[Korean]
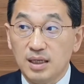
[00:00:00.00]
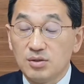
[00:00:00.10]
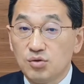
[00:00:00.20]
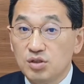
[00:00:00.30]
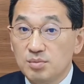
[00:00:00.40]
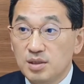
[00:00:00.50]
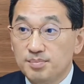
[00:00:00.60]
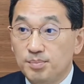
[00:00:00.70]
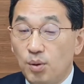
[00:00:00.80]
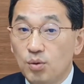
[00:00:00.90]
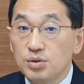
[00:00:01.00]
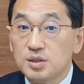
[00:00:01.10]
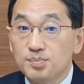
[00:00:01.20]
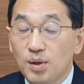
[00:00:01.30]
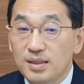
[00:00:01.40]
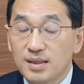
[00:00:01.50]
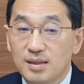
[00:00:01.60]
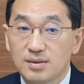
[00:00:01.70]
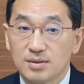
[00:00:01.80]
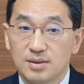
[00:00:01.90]
예수님을 보고 싶어
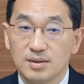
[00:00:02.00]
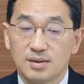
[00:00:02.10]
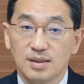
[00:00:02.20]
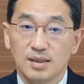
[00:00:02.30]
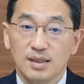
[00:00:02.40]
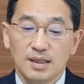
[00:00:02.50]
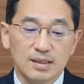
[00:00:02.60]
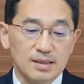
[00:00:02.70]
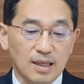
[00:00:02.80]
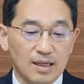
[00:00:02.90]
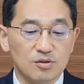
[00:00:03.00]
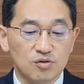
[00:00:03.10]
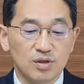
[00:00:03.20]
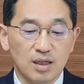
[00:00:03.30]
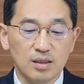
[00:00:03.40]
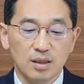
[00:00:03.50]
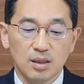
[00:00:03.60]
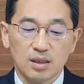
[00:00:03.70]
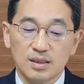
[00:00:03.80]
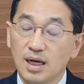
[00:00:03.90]
한다는 것은 단순한
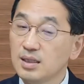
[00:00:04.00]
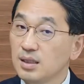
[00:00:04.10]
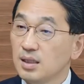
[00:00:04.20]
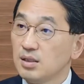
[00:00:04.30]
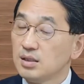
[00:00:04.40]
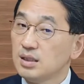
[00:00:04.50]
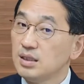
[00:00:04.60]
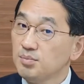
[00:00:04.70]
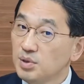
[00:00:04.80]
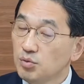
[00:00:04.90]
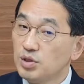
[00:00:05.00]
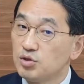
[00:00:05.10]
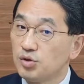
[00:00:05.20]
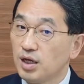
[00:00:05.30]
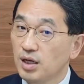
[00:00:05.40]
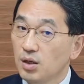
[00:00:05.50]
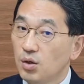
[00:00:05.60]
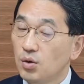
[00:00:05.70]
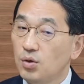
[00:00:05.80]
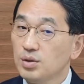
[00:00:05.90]
그냥 흥미 위주의
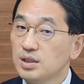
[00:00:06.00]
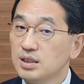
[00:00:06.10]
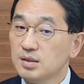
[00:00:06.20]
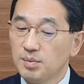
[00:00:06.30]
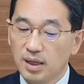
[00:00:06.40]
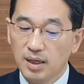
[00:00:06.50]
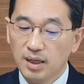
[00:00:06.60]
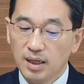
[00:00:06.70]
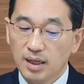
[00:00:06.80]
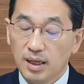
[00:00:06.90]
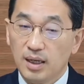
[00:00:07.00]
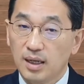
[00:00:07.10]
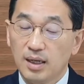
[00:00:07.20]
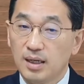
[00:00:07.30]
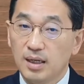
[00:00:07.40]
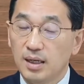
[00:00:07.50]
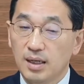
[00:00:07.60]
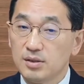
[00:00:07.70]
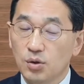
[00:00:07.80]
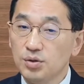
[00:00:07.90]
호기심에 에,
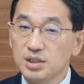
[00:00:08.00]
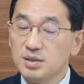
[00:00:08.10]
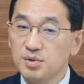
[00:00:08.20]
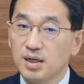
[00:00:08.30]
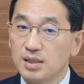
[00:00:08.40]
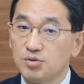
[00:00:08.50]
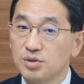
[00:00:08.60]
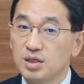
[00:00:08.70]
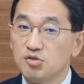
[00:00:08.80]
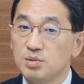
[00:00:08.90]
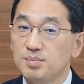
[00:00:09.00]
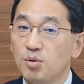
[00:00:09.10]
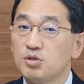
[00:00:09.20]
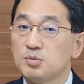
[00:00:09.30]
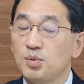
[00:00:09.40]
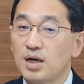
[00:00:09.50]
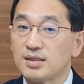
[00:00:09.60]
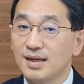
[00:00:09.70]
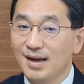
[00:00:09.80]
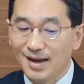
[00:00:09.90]
호기심을 가지고 예수님을 보고 싶어
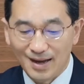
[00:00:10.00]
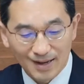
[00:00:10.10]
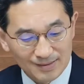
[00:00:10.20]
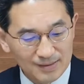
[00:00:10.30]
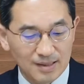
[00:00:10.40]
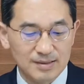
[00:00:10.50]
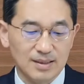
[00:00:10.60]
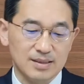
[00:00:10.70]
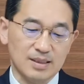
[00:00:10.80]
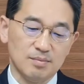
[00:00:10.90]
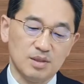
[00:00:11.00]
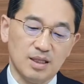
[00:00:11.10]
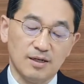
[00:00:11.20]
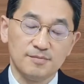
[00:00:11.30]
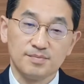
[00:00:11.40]
한 게 아니라는 사실입니다.